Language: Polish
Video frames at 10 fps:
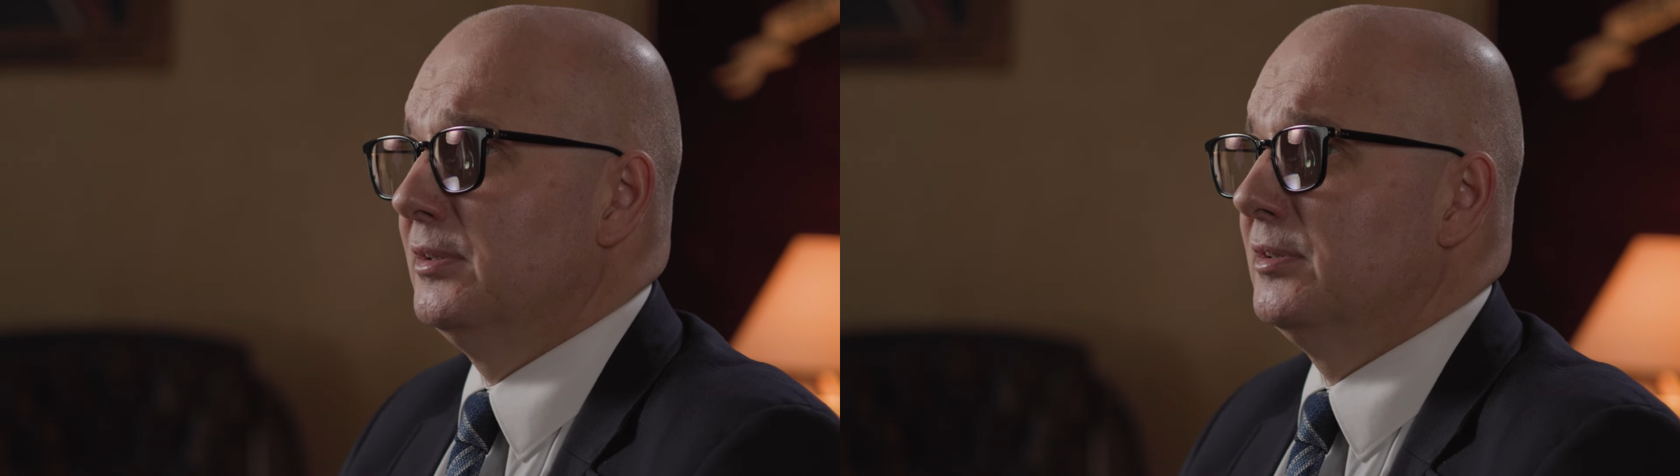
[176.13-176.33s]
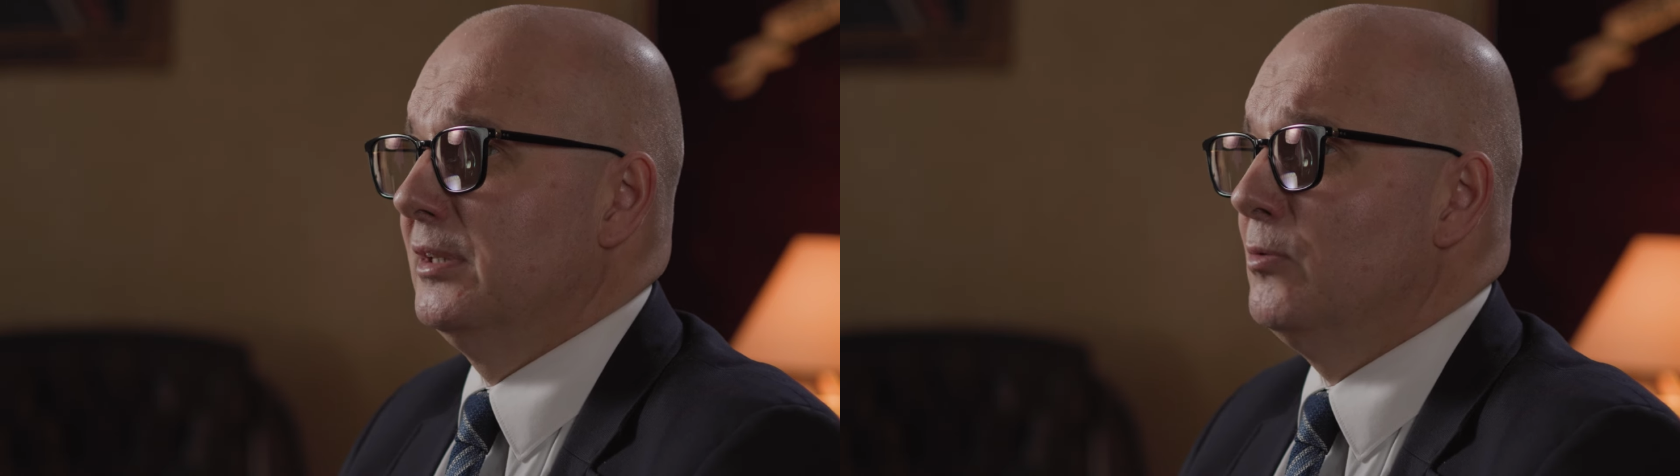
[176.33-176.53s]

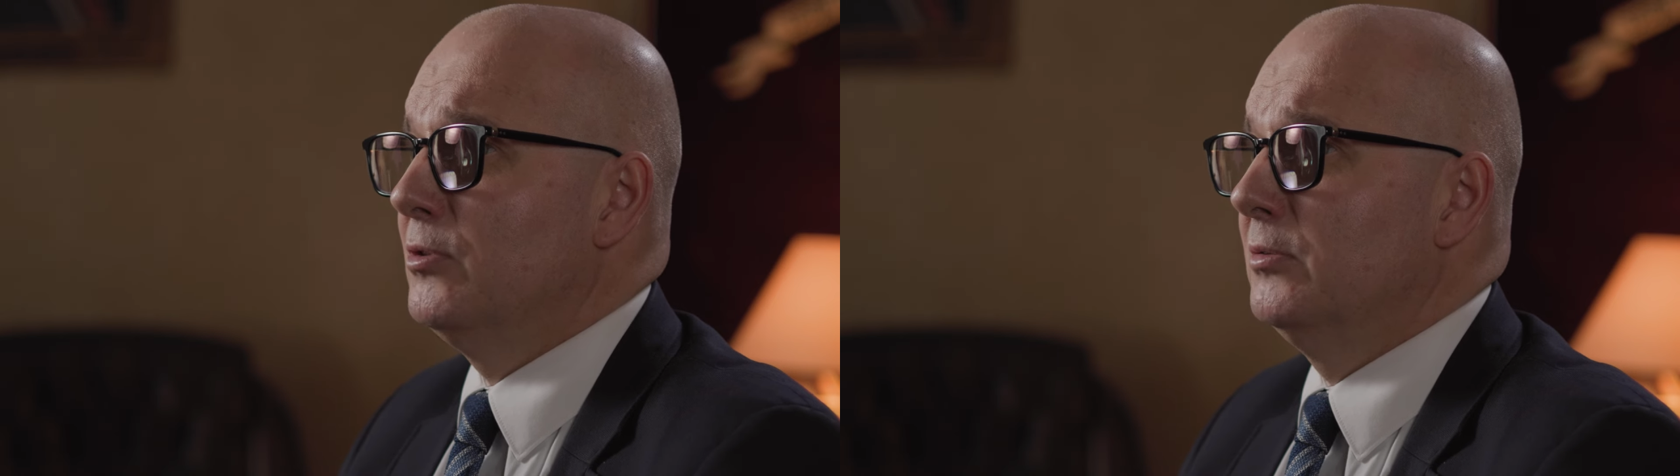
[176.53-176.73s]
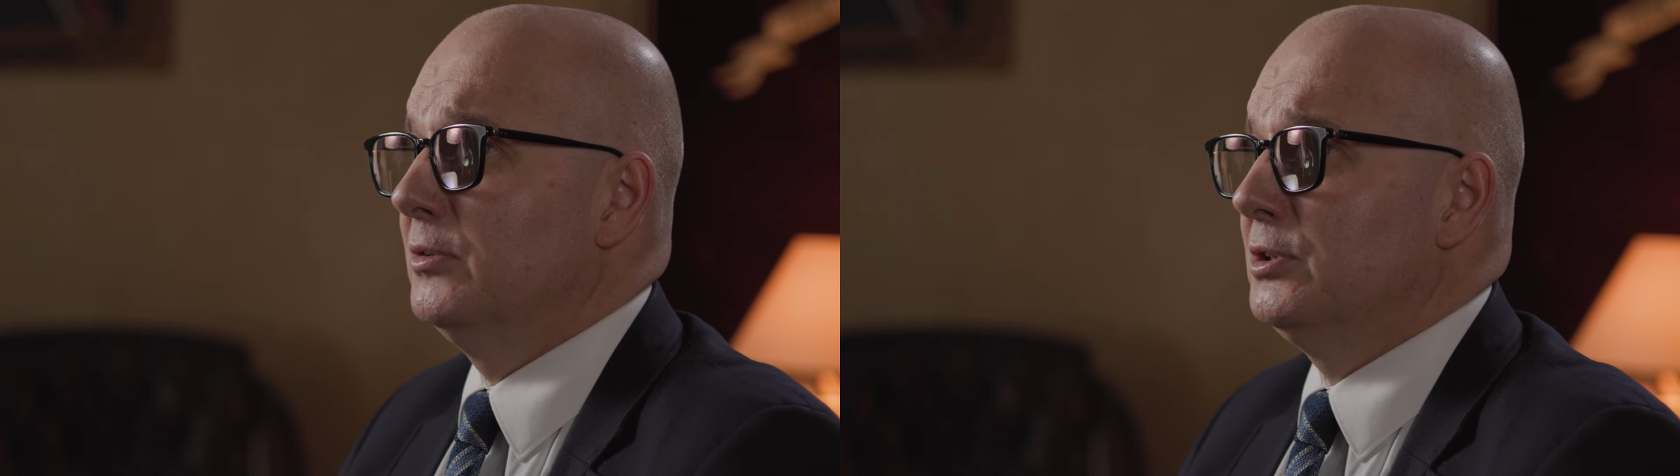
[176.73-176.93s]
z
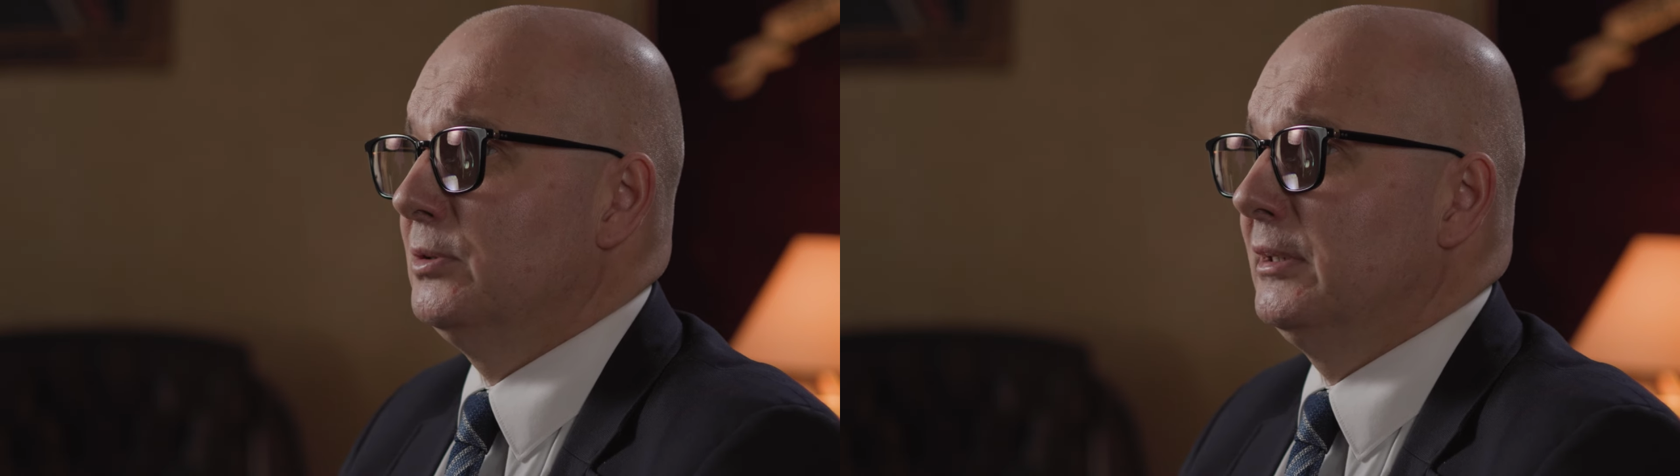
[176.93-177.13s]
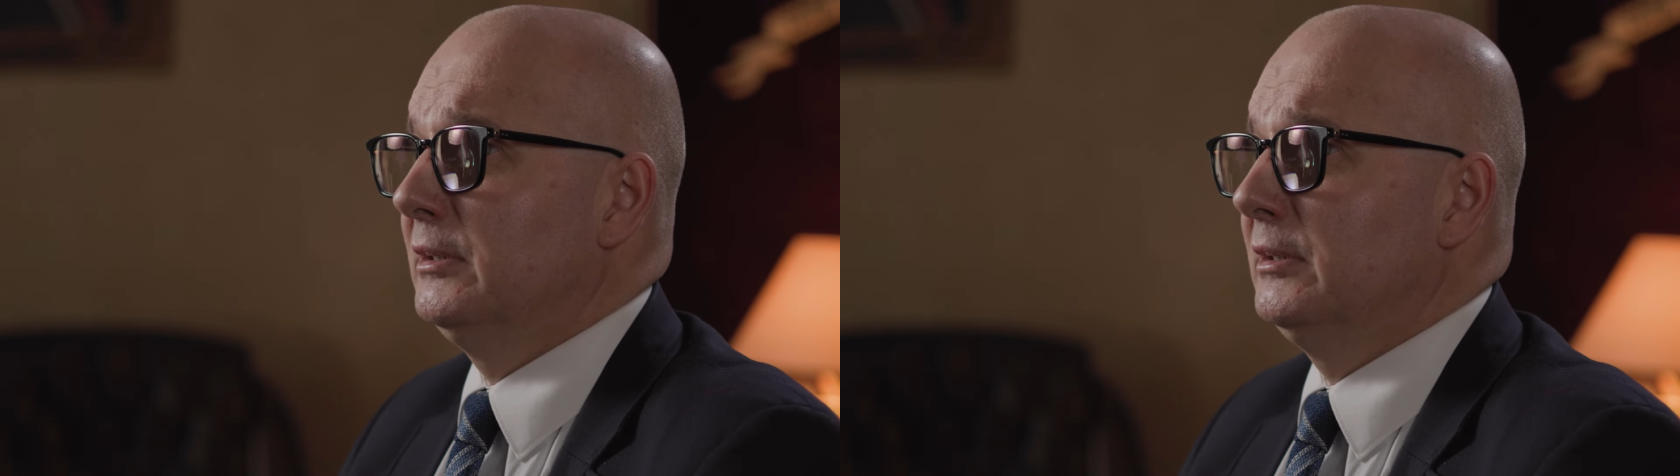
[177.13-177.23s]
nauką Kościoła